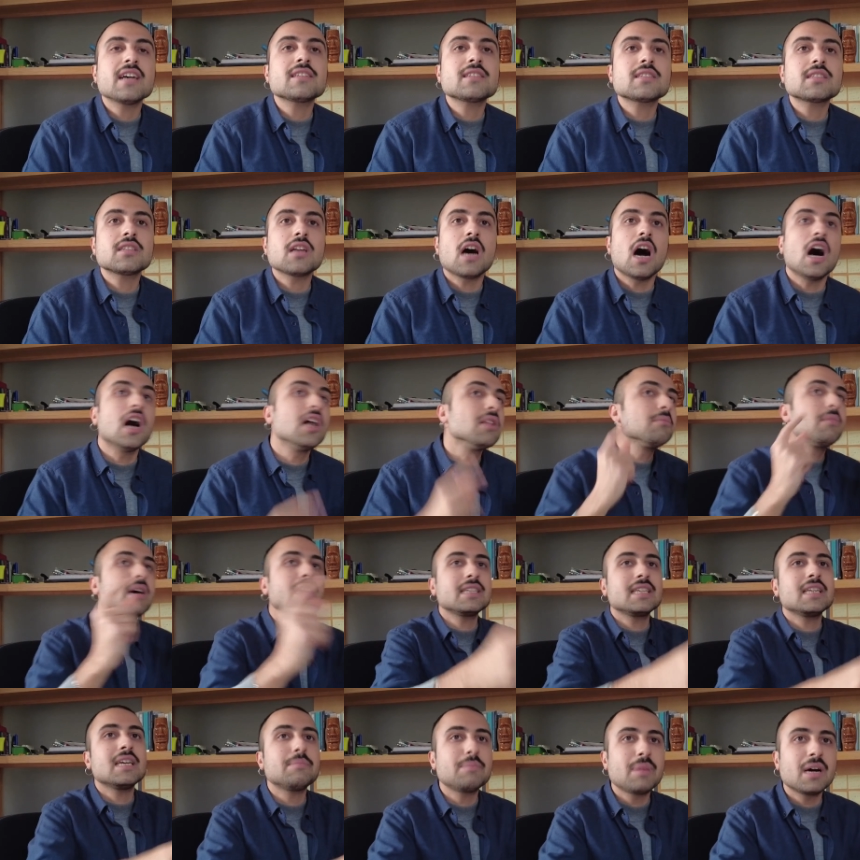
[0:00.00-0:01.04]
aslında
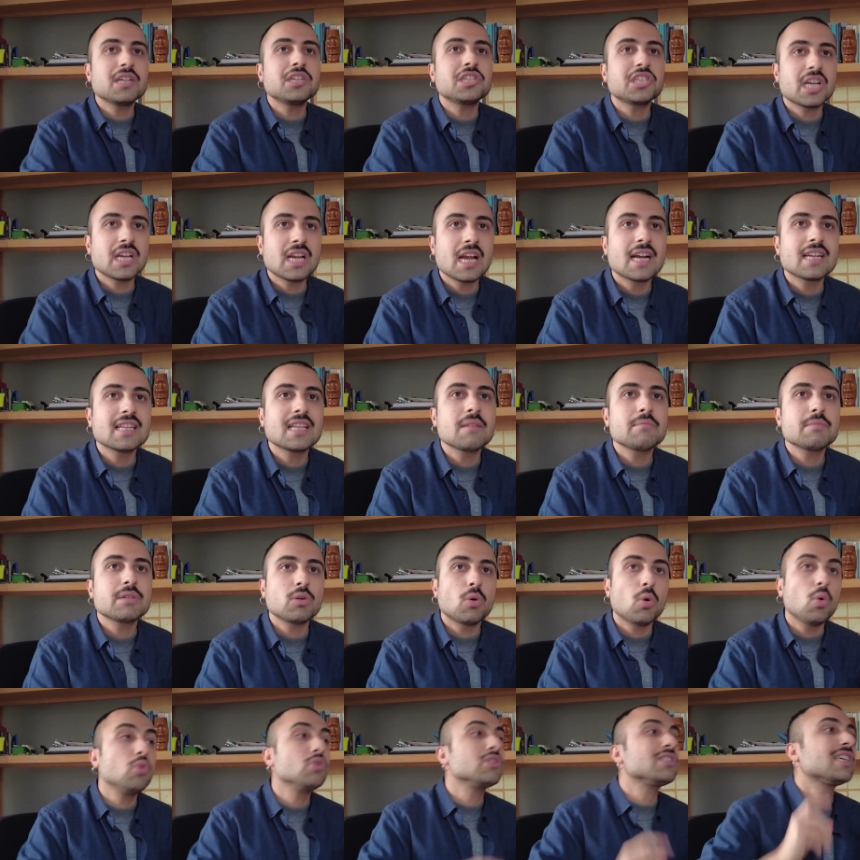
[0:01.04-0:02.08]
Almanya yapan şeylerden biri.
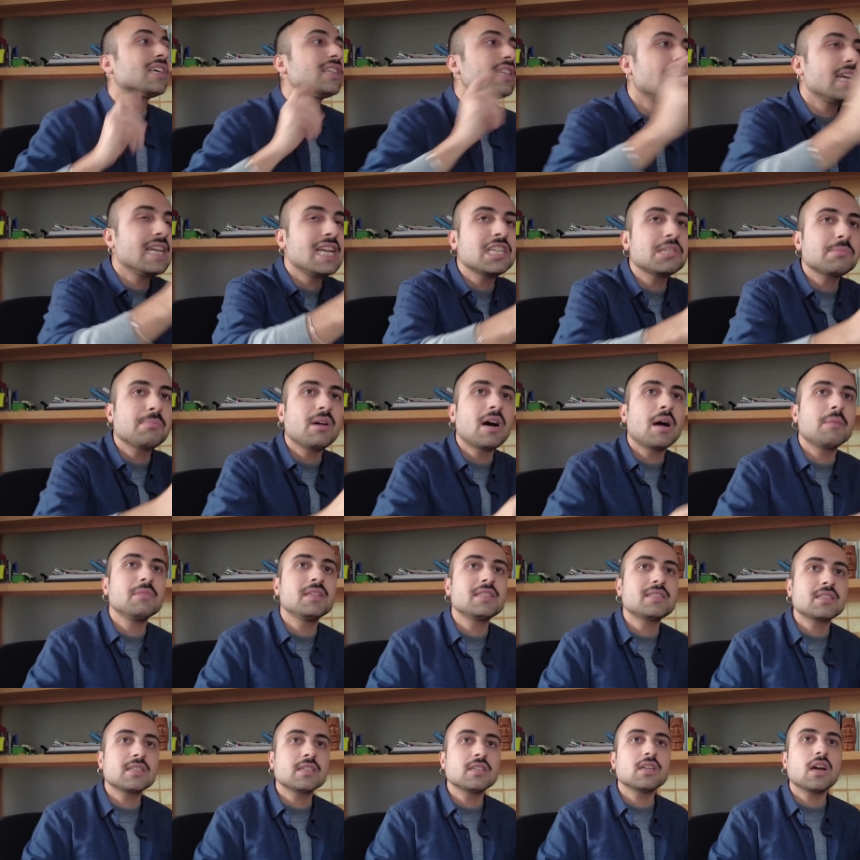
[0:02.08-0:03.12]
O sanayileşme
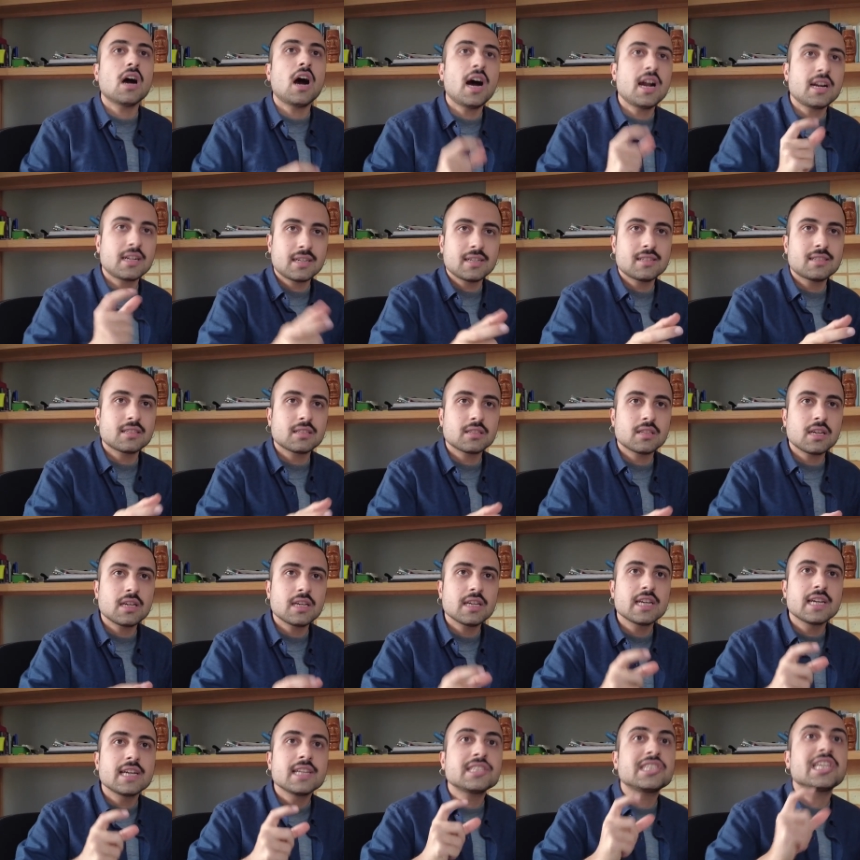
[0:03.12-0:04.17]
hamlesinin arkasında
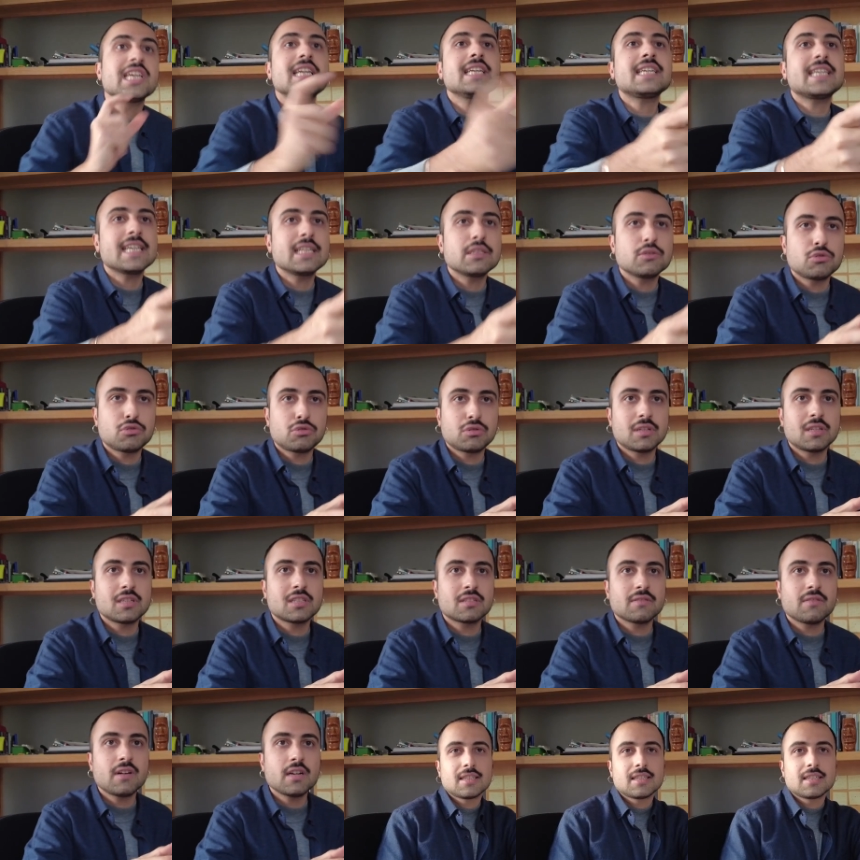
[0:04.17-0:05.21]
çelik endüstrisi var.